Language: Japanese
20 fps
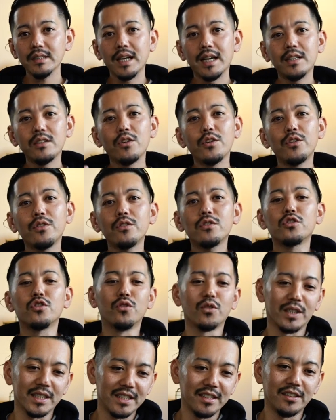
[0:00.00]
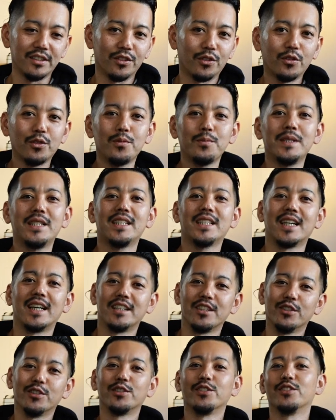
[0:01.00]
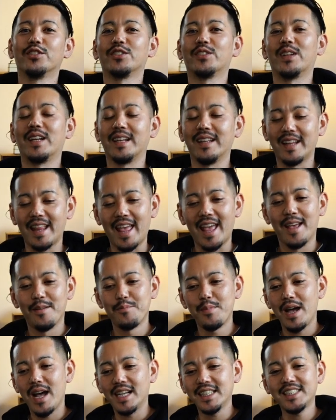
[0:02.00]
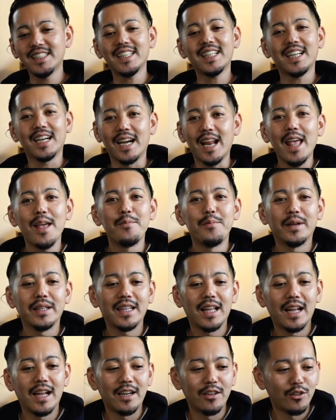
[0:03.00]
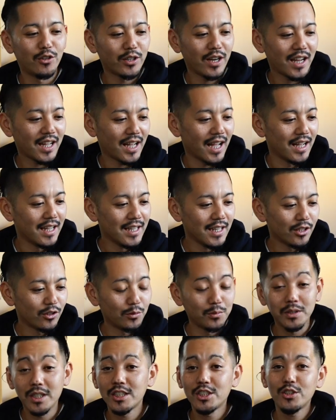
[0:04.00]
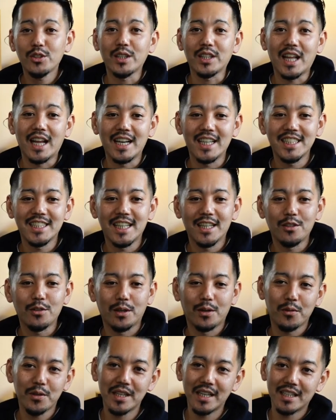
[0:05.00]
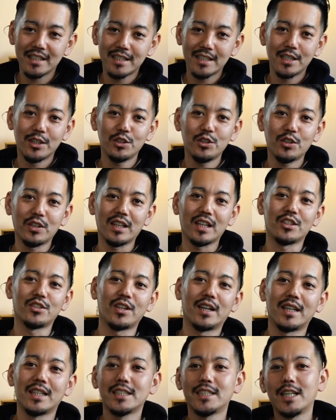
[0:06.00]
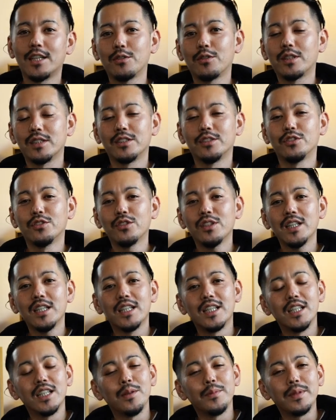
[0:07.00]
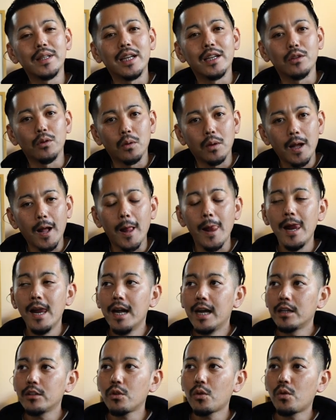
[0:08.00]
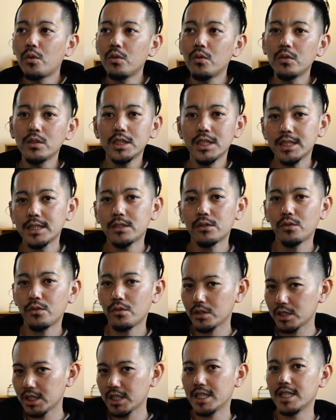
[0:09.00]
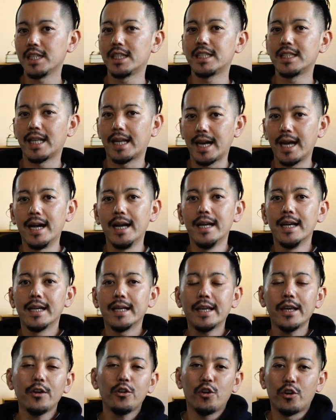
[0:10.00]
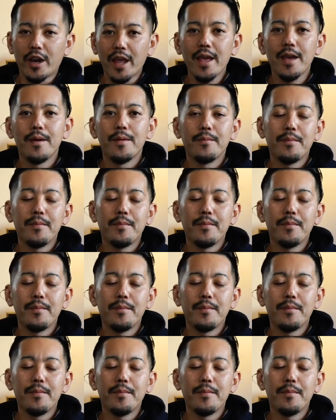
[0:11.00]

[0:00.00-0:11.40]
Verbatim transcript: あの世の正月っていうこの3つがあるよってことなんでまあ明日からねまたあのなんか友達とかと話したりとか沖縄好きの人たちと話したりとかするときに聞いてみたりとかあとこの時その時期に来たら結構ね